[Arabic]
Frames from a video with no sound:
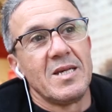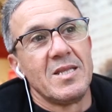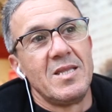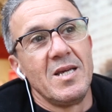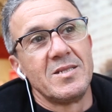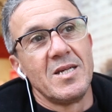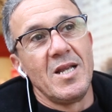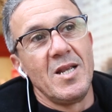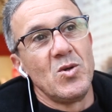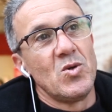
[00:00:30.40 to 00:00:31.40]
قضيت انا
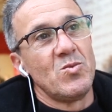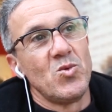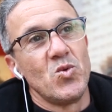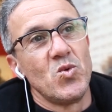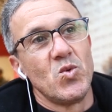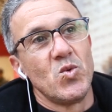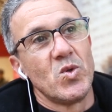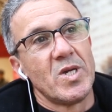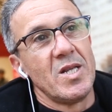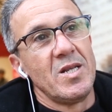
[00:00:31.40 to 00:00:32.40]
اليوم
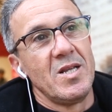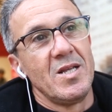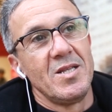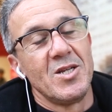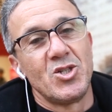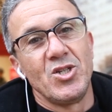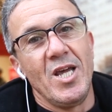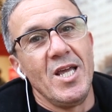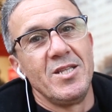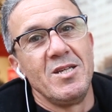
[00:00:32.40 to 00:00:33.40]
وكان داكشي
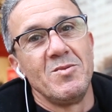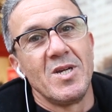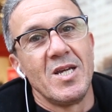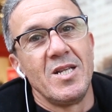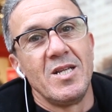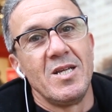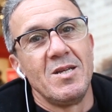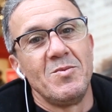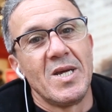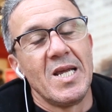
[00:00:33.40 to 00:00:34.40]
عادي ما كان
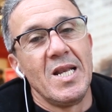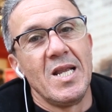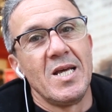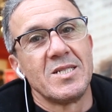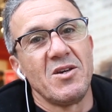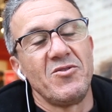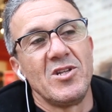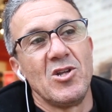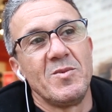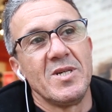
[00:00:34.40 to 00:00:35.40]
ما كان لا تخفيض
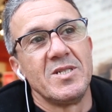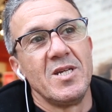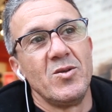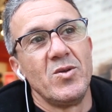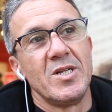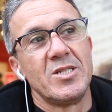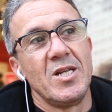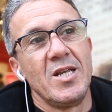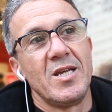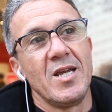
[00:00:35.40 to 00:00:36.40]
لا محزن انا هادشي
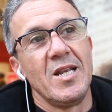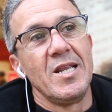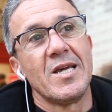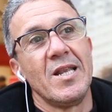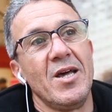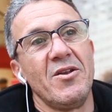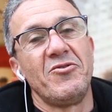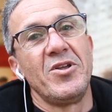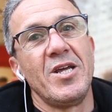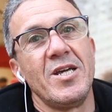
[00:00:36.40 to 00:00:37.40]
اللي كاين اللي كنعرف
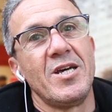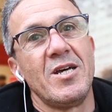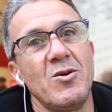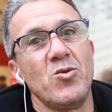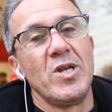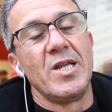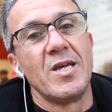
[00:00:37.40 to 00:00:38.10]
انايا هو اللي